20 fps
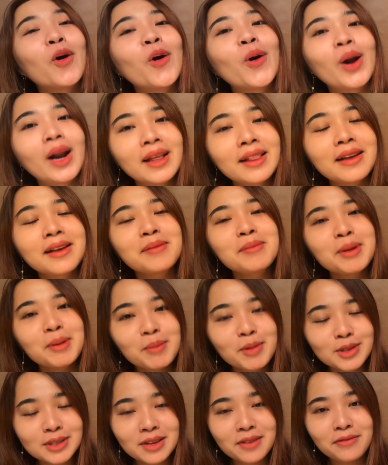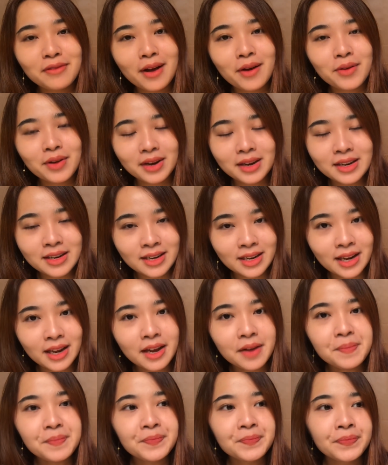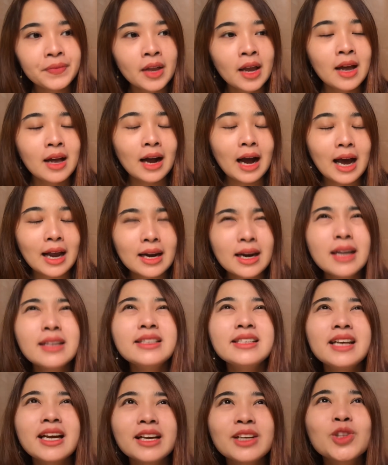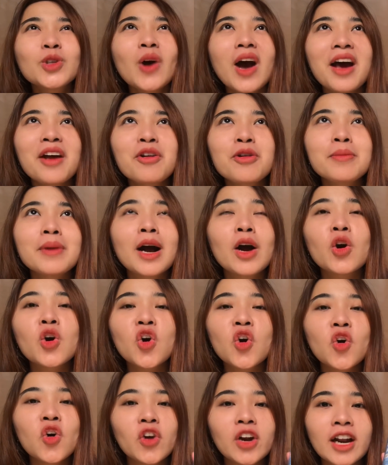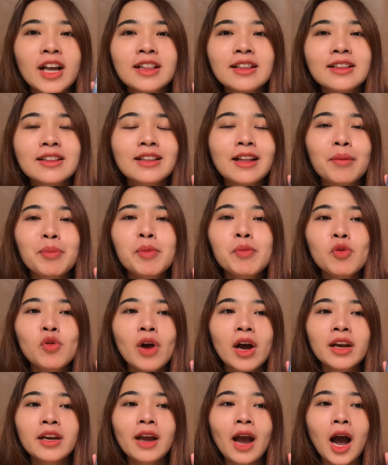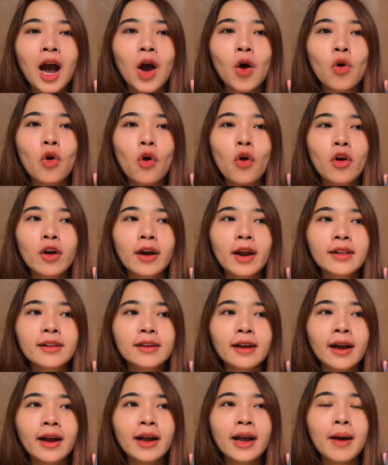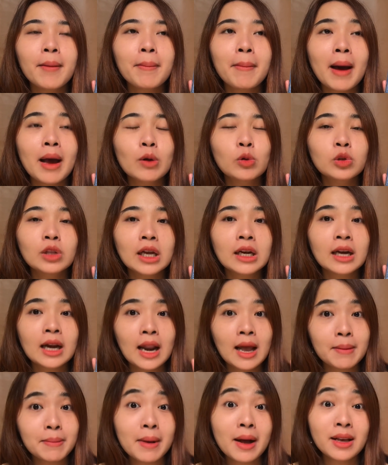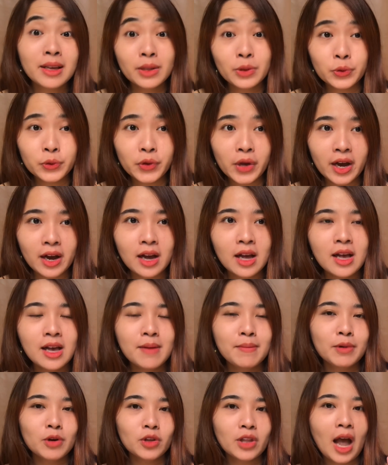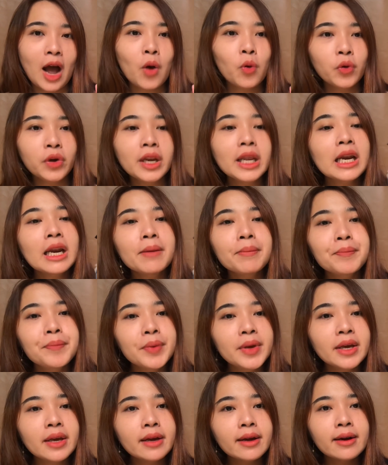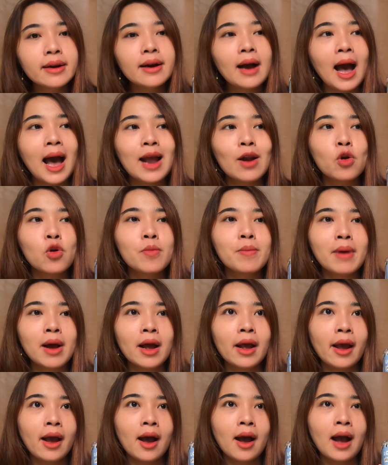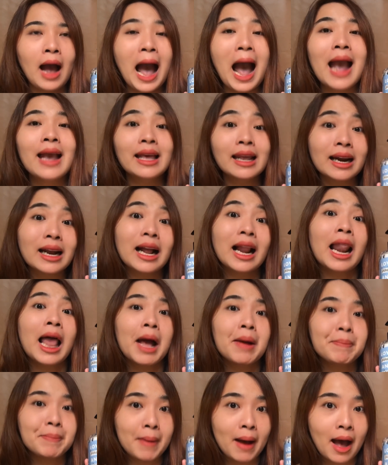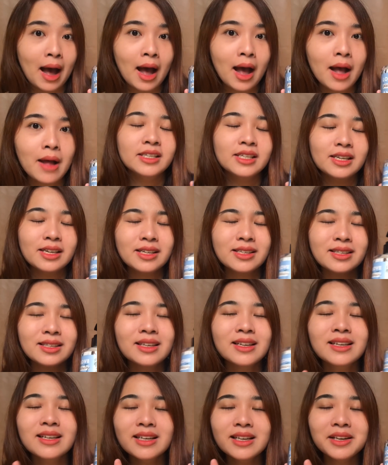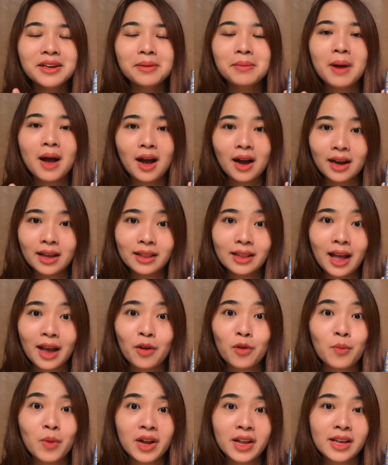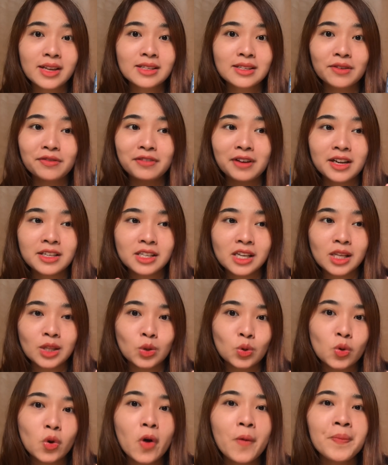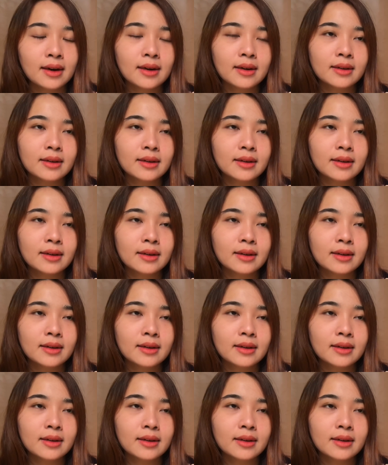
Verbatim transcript: coconut and mimosa flower ini karena dia itu aroma kokonat tapi bukan yang kokonat kayak parutan kelapa gitu ya menurut aku ini lebih ke aroma yang air kelapa jadi seger banget aromanya sefresh itu